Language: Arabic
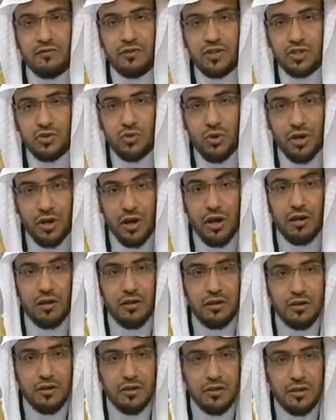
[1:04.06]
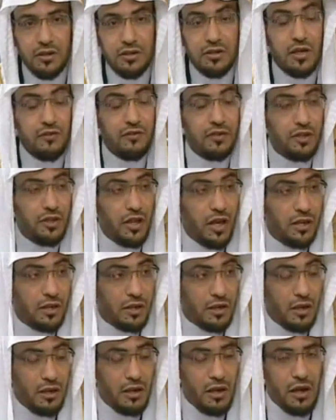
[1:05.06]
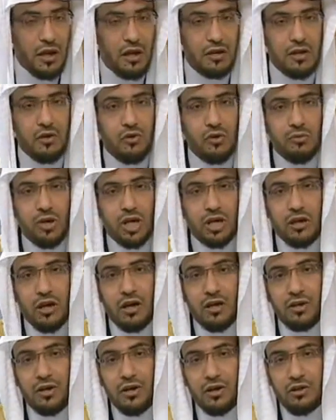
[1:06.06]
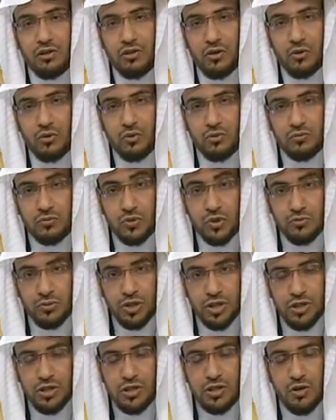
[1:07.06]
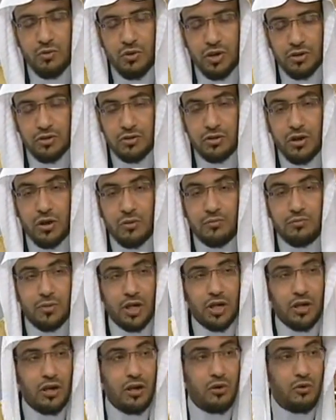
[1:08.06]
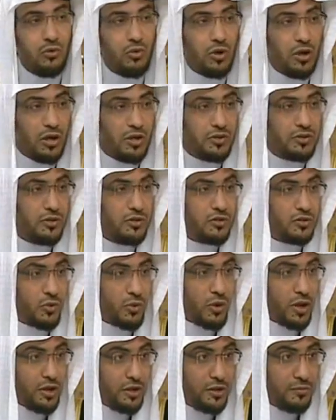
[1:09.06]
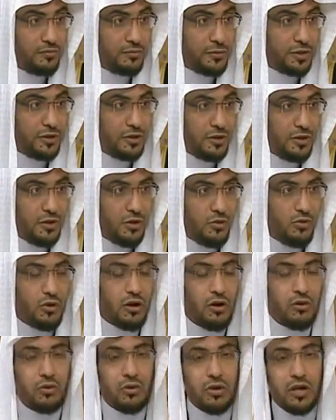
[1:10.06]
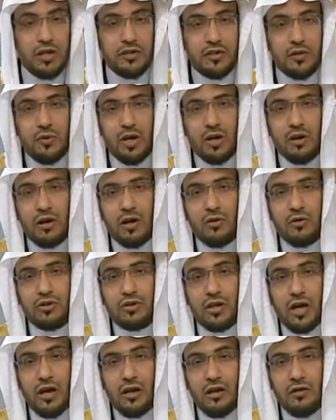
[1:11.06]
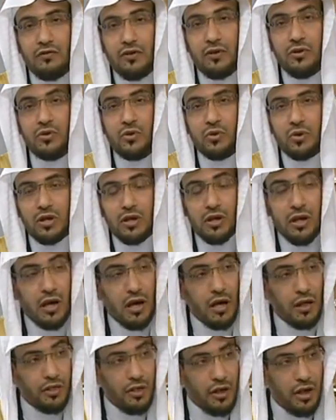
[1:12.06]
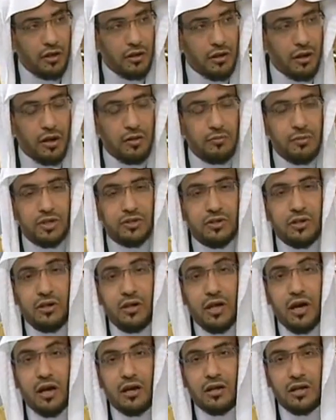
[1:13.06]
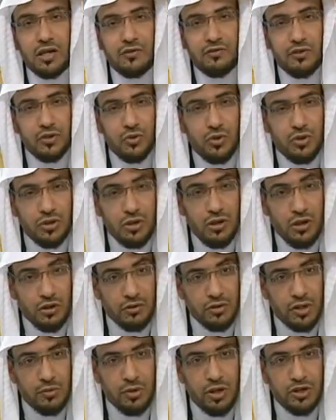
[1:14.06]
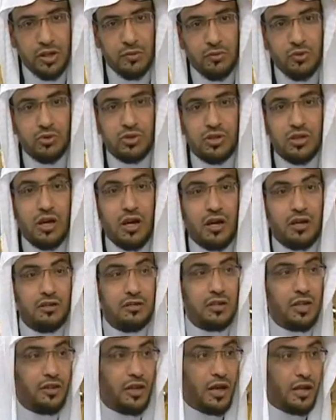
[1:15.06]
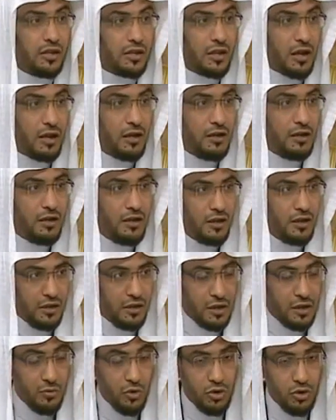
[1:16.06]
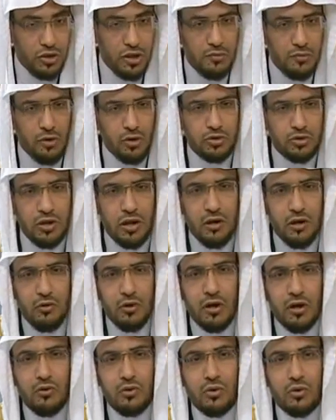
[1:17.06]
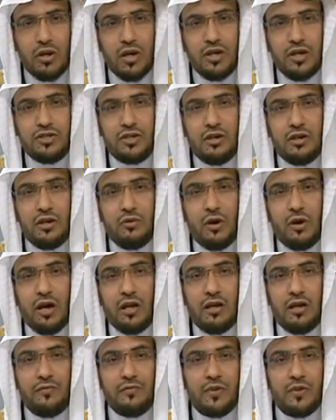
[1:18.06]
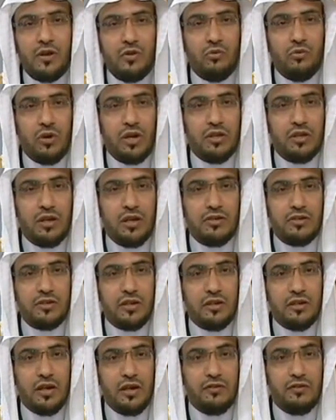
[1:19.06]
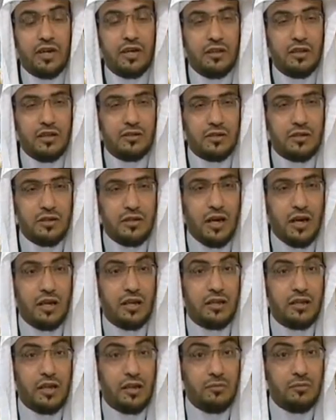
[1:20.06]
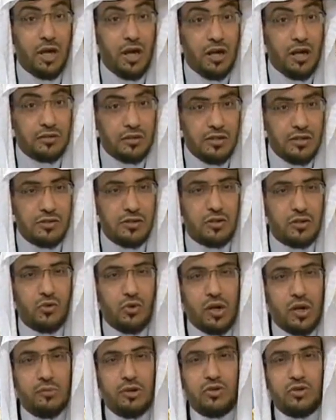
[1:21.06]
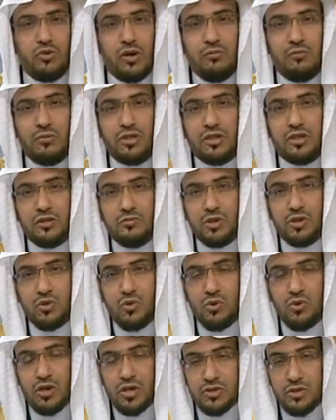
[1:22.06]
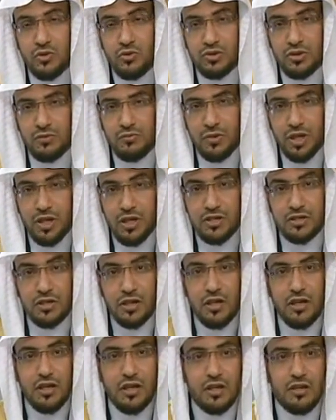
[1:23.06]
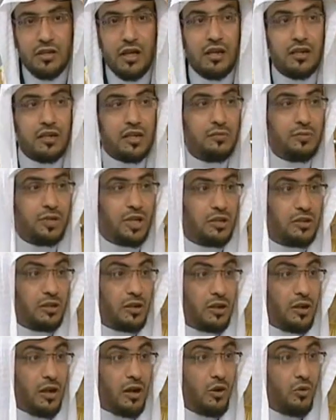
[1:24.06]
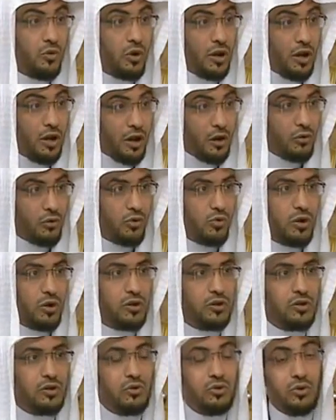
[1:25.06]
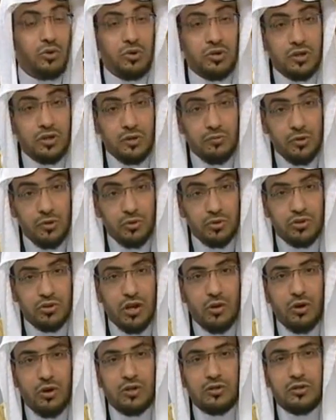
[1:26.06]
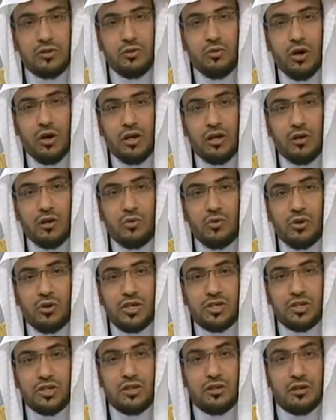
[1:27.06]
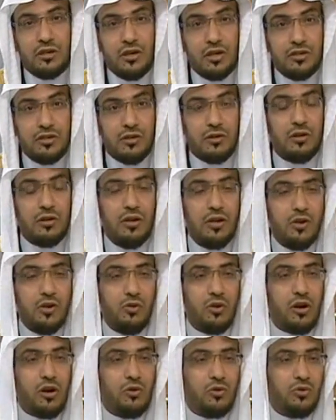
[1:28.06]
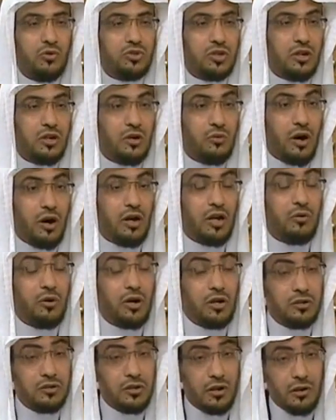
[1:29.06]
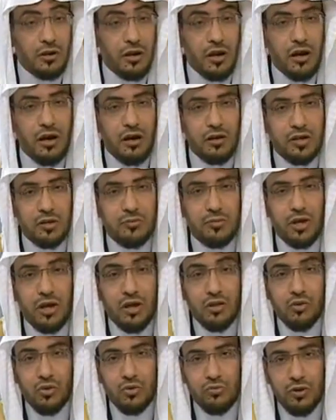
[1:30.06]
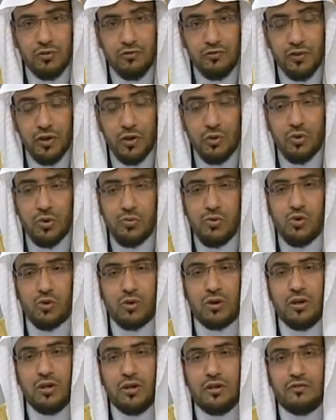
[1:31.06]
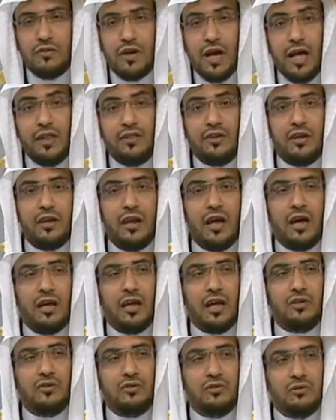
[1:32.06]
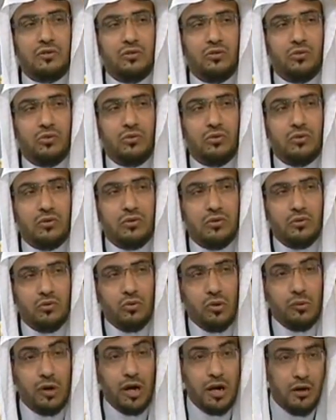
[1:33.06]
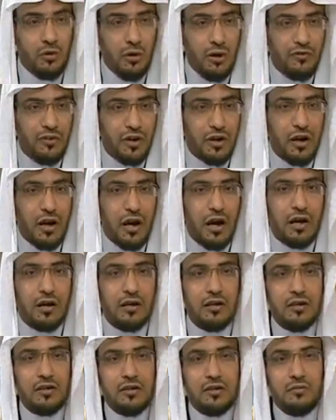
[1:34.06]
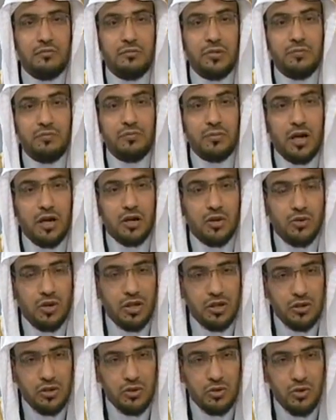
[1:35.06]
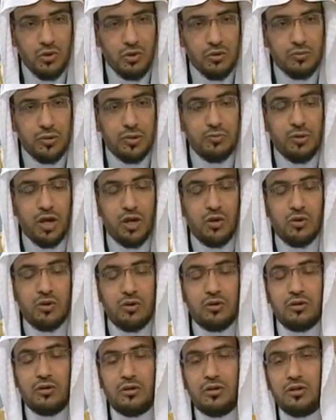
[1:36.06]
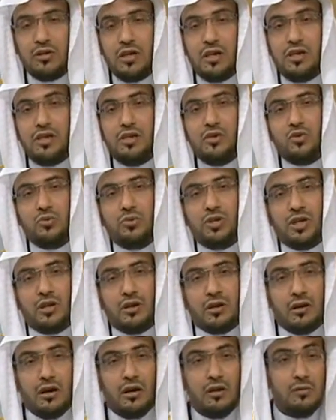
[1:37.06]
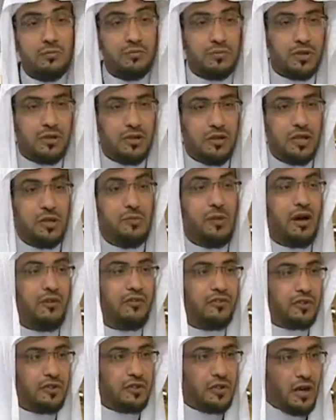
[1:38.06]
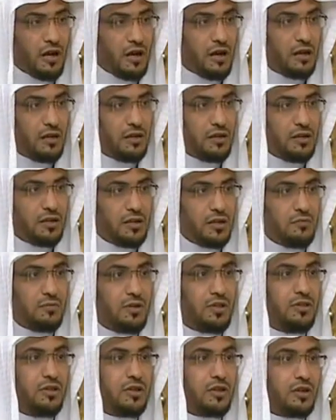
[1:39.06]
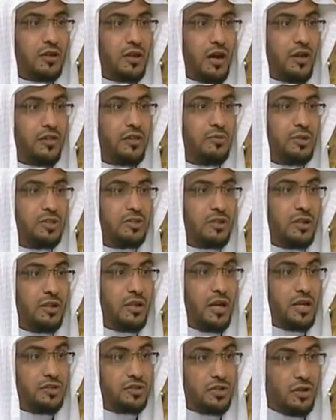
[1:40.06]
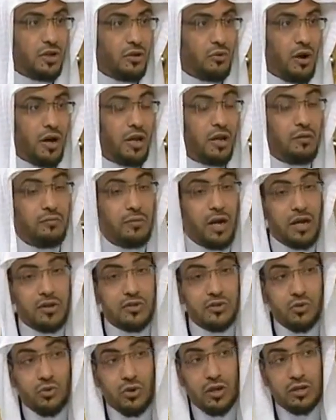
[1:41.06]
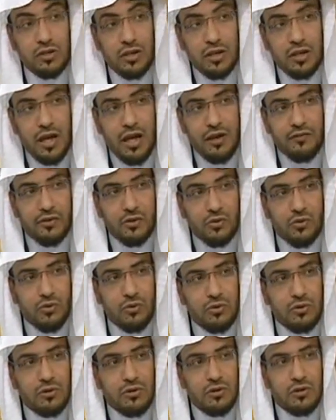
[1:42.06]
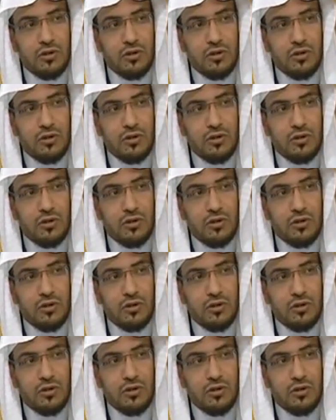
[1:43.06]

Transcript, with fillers: في الشعراء إن في ذلك لآية وما كان أكثرهم مؤمنين وإن ربك لهو العزيز الرحيم وقول الله تبارك وتعالى فانظر إلى آثار رحمة الله كيف يحيي الأرض بعد موتها إن ذلك لمحيي الموتى وقول الله جل وعلا وإذا أنزلنا فإذا أنزلنا عليها الماء اهتزت وربت وأنبتت من كل زوج بهيج ذلك بأن الله هو الحق وأنه يحيي الموتى وأنه على كل شيء قدير وقوله جل وعلا وأن الله يبعث من في القبور فهذه الآيات وما وافقها مما يلين مما يلين به القلب لما فيها من ذكر عظمة الله جل وعلا مع سورة الكافرون